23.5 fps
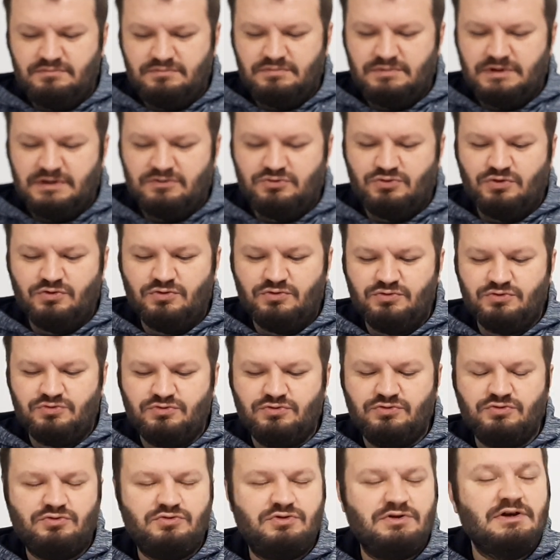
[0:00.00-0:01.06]
Hani
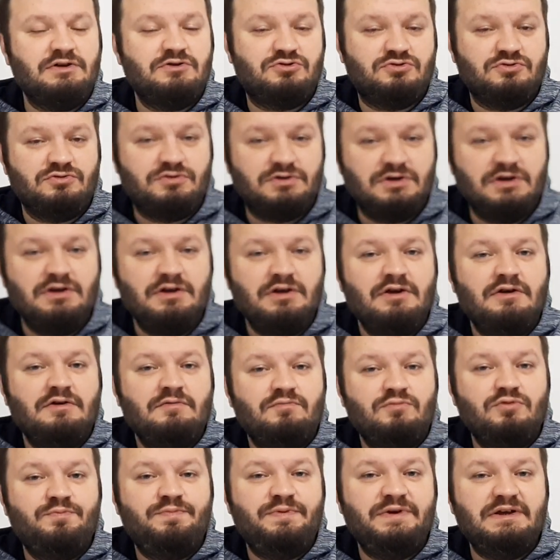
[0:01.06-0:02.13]
doldurduktan sonra
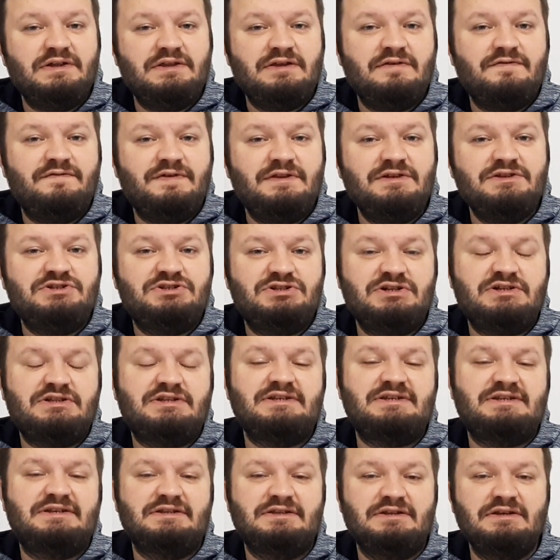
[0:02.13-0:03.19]
bu pdf'nin
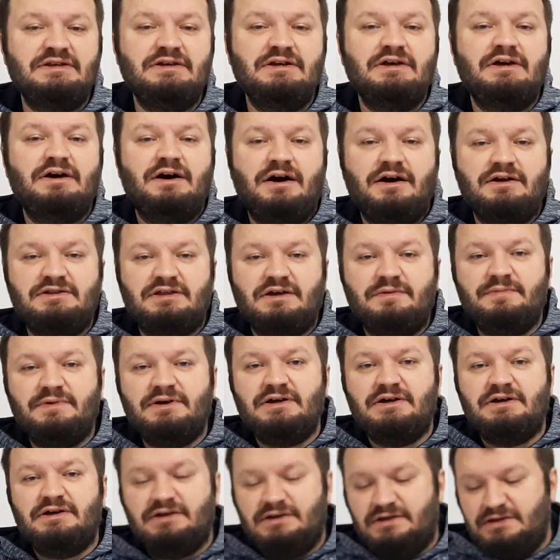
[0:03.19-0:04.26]
çıktısını
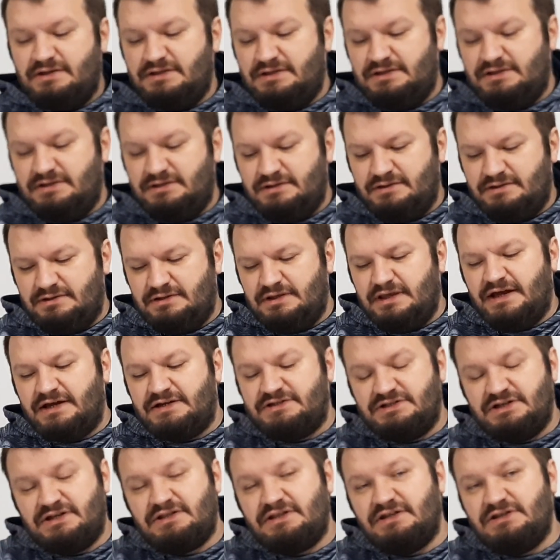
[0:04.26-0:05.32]
atama
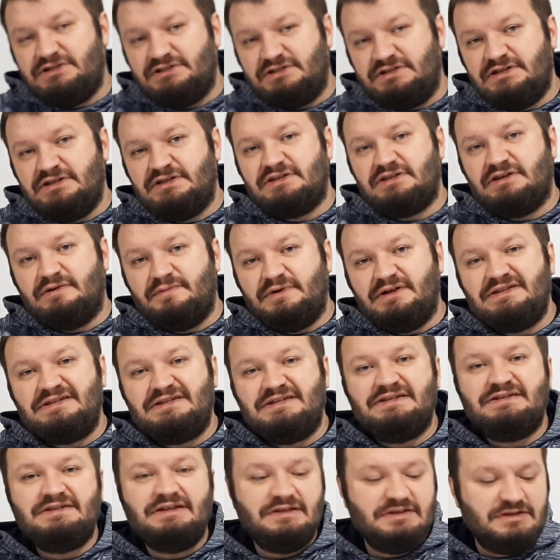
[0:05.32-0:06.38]
gerçekleştiği zaman
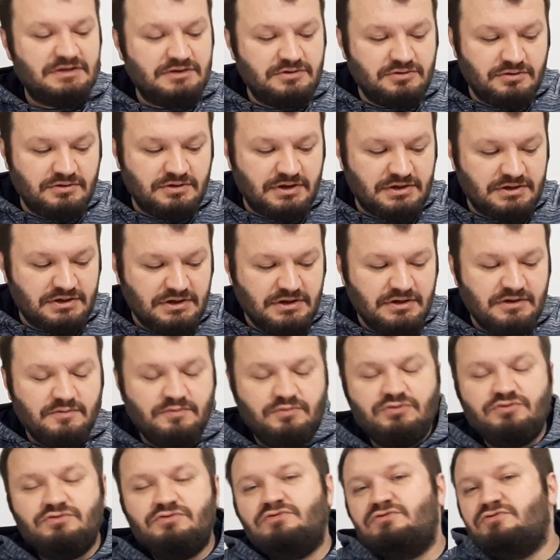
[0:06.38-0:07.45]
sizden istiyorlar.
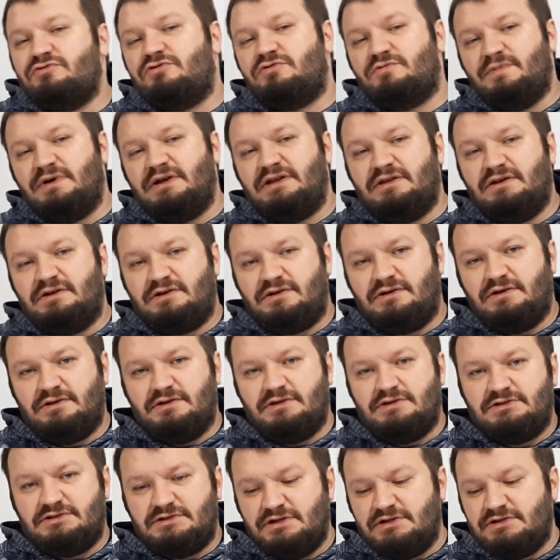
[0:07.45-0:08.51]
Bunu unutmayın
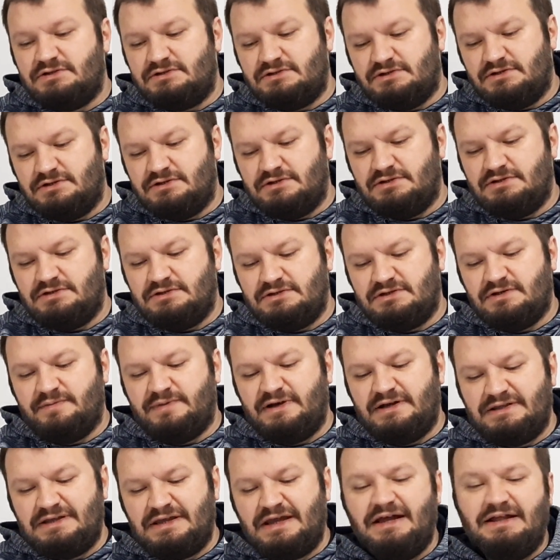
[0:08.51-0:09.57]
arkadaşlar. E,
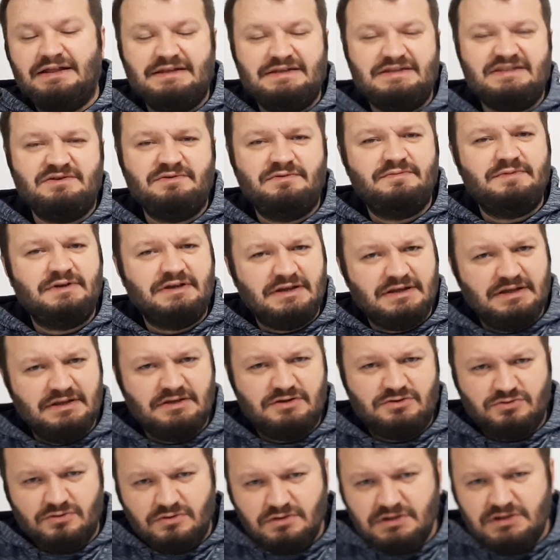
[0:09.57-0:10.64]
zamanı geldiği zaman ben gene
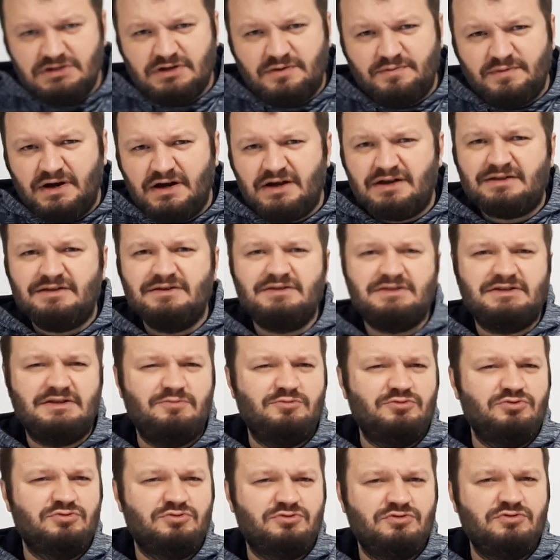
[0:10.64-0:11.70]
söyleyeceğim. Aklınızda
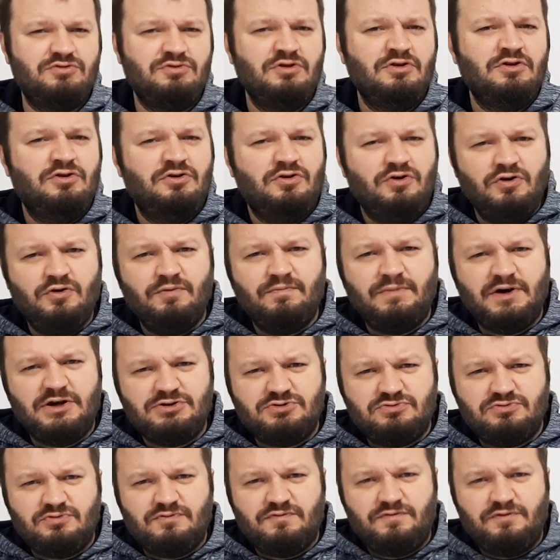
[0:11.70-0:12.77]
bulunsun. Ön
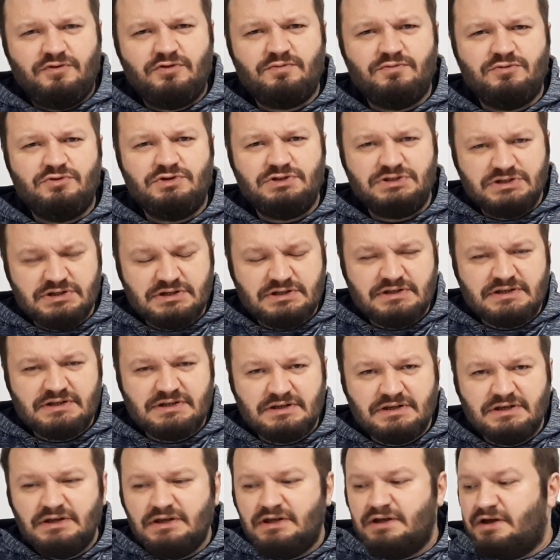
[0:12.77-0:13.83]
başvuru formunun
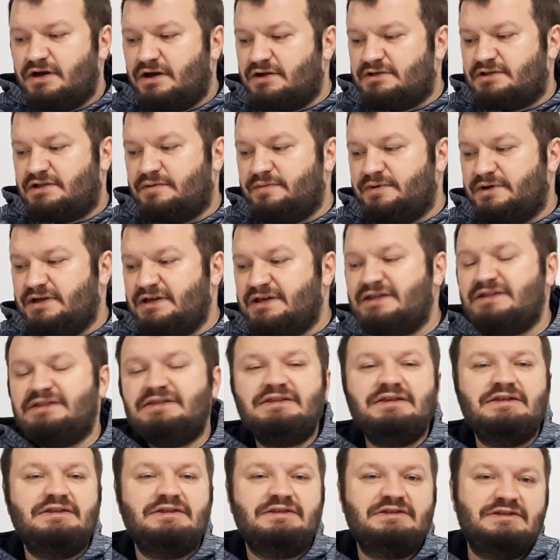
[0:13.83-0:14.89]
çıktısı atamaya
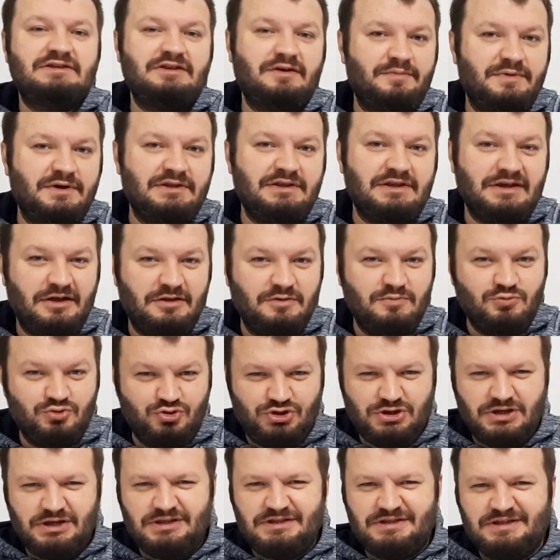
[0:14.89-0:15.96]
gittiğiniz zaman yani
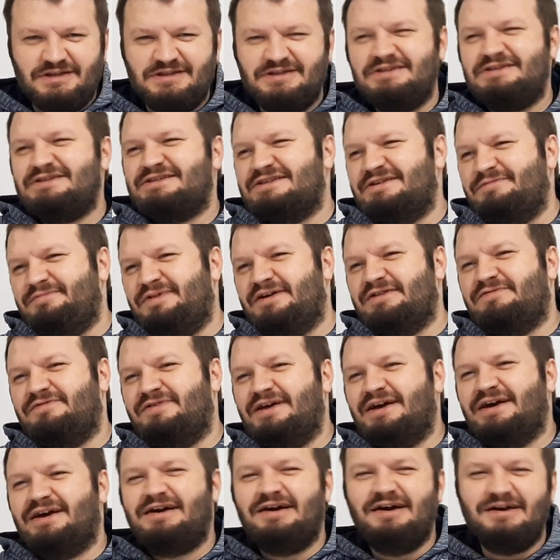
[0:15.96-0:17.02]
Muş'a gittiğiniz zaman
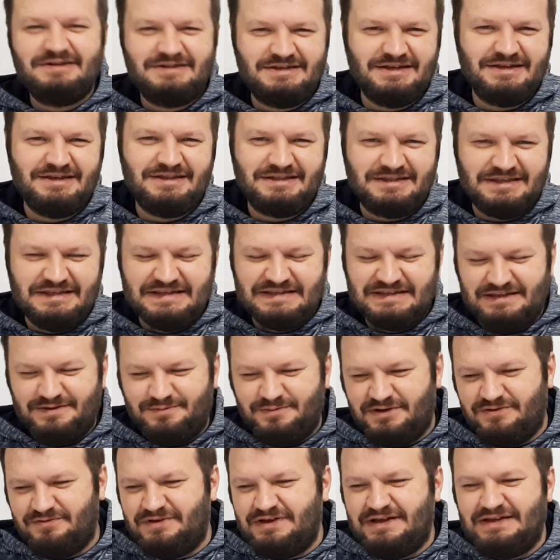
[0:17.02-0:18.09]
veya Kars'a gittiğiniz
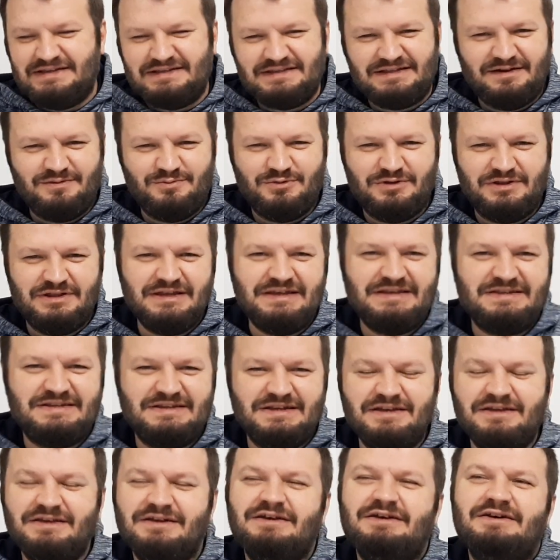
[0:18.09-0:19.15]
zaman veya İstanbul
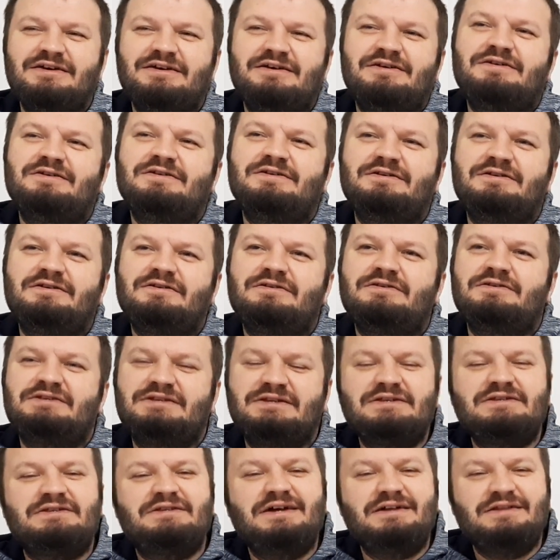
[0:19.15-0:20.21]
neyse e,
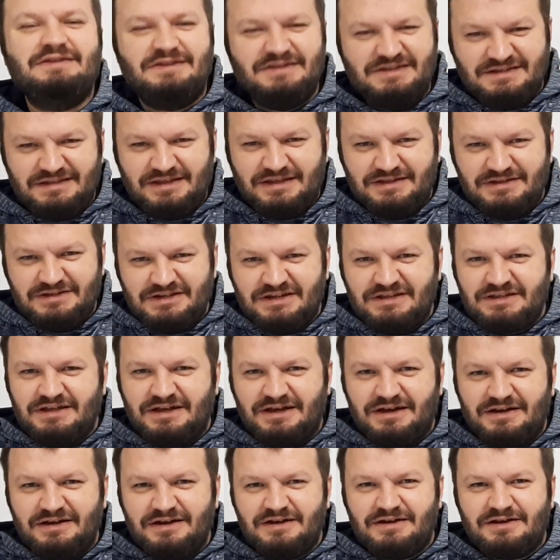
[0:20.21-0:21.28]
sizden istenecek
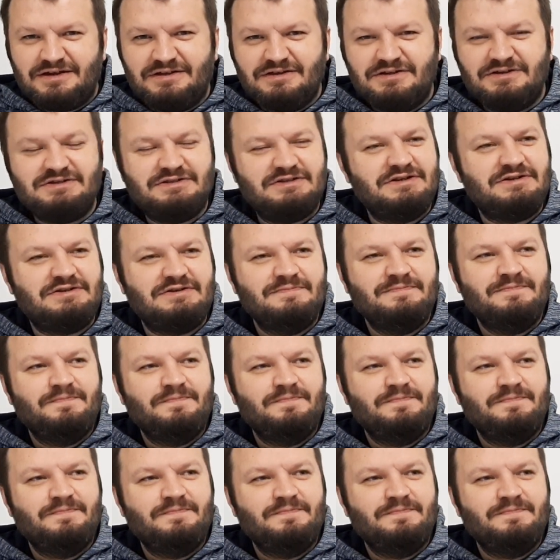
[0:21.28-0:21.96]
değerli arkadaşlar.